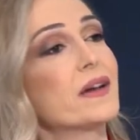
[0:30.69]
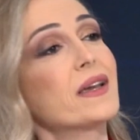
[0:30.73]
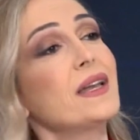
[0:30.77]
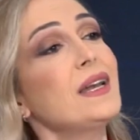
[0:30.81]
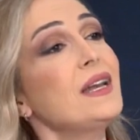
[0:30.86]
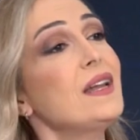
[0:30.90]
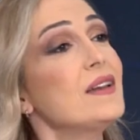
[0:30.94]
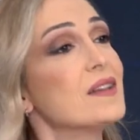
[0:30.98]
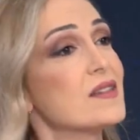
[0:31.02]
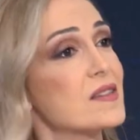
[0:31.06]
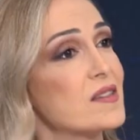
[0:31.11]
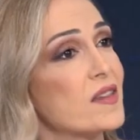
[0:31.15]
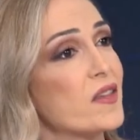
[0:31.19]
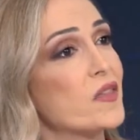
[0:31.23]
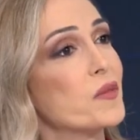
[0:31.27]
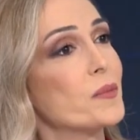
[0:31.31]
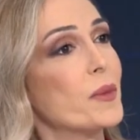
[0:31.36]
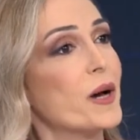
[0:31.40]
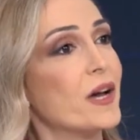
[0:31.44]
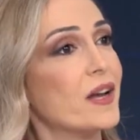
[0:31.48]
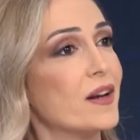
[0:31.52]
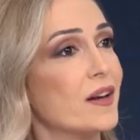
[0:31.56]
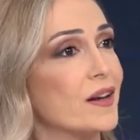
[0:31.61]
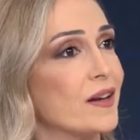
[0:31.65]
كل
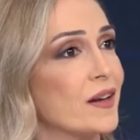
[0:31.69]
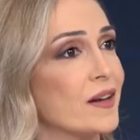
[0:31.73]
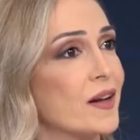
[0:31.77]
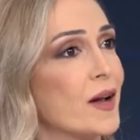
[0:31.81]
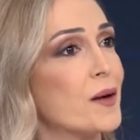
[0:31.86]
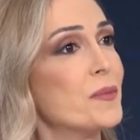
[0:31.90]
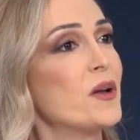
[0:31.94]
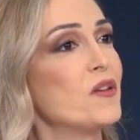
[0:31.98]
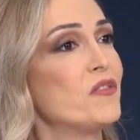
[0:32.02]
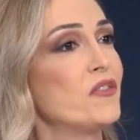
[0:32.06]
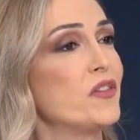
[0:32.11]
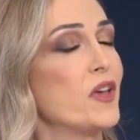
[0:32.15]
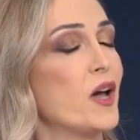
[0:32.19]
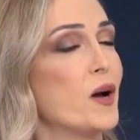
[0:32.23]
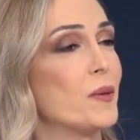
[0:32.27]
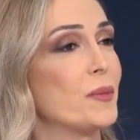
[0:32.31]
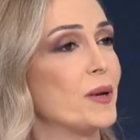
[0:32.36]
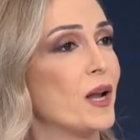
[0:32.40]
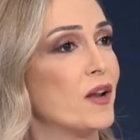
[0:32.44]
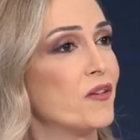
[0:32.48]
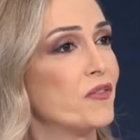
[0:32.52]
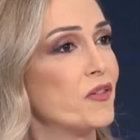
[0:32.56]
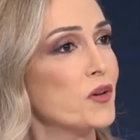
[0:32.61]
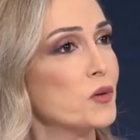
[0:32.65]
الاستثمار اللي انعمل فيها
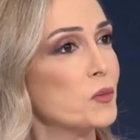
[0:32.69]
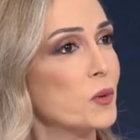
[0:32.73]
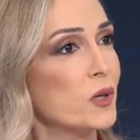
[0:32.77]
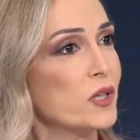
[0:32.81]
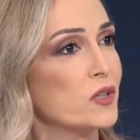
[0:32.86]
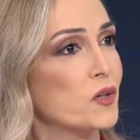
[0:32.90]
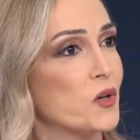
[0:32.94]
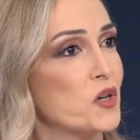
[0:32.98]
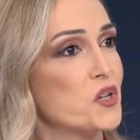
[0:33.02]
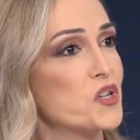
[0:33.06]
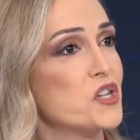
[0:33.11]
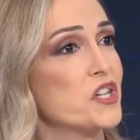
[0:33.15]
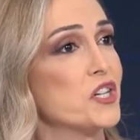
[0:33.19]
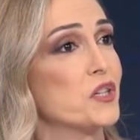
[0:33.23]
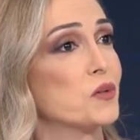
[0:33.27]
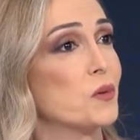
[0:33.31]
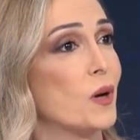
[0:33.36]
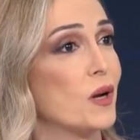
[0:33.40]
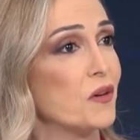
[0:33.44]
بال 2021